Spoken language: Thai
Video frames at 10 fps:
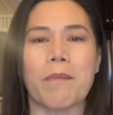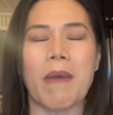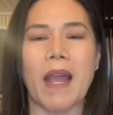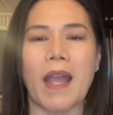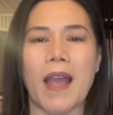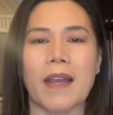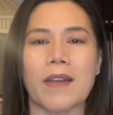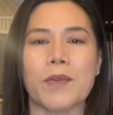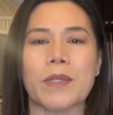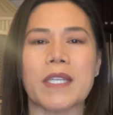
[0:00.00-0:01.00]
บางครั้ง
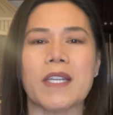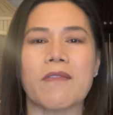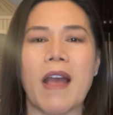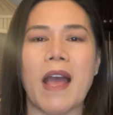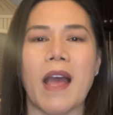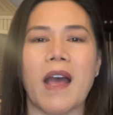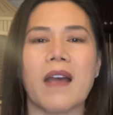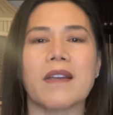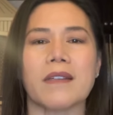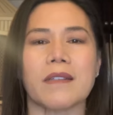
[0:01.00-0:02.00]
คุณคิดว่าเอ
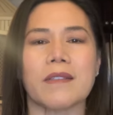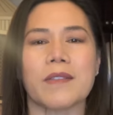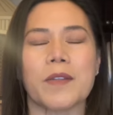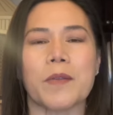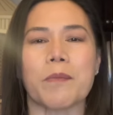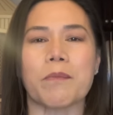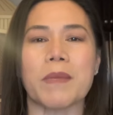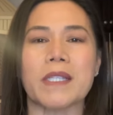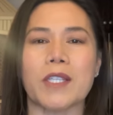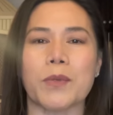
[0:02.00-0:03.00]
อมี
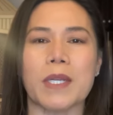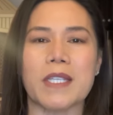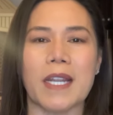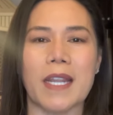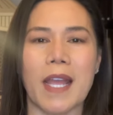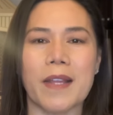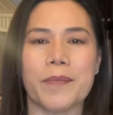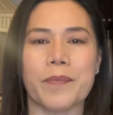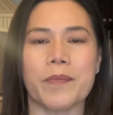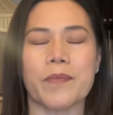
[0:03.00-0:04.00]
แต่ตัวฉันนะ
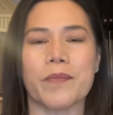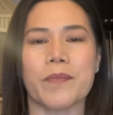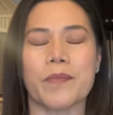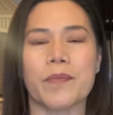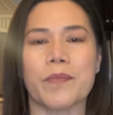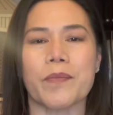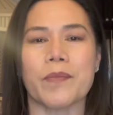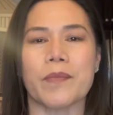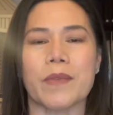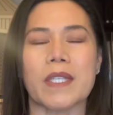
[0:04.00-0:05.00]

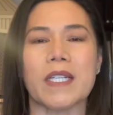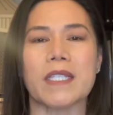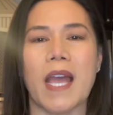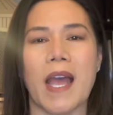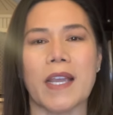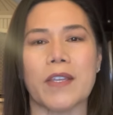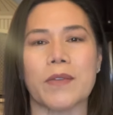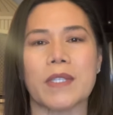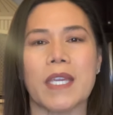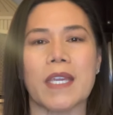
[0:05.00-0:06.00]
เดินทางอยู่
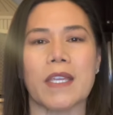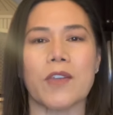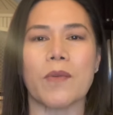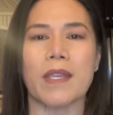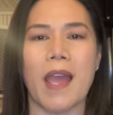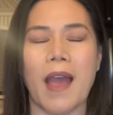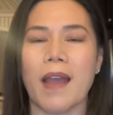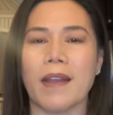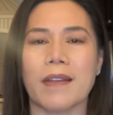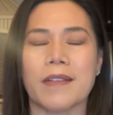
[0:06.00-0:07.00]
ที่ยุ่งยาก
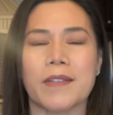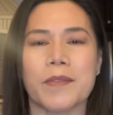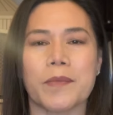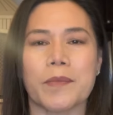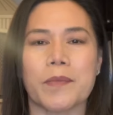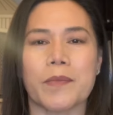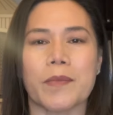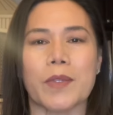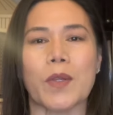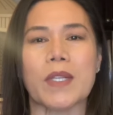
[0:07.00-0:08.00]

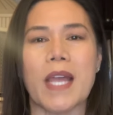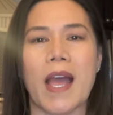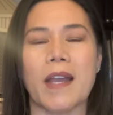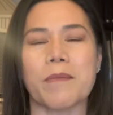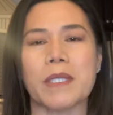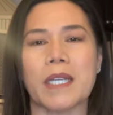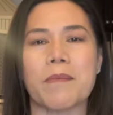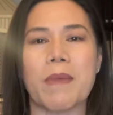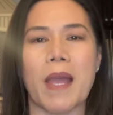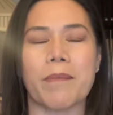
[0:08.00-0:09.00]
เดินทางเหมือน
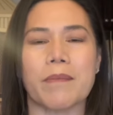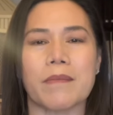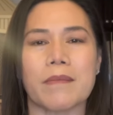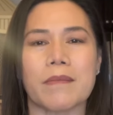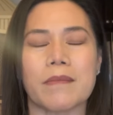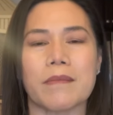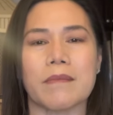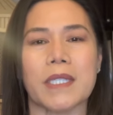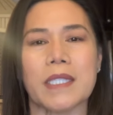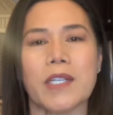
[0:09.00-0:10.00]
แบบ
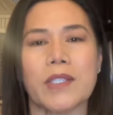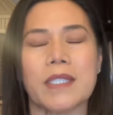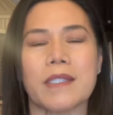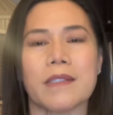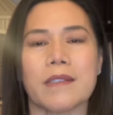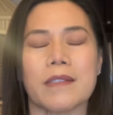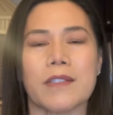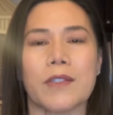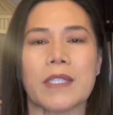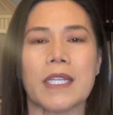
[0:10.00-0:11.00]
เหมือนเดิน
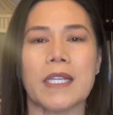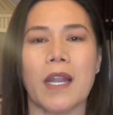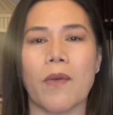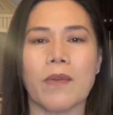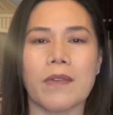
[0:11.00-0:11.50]
อยู่ที่หลบ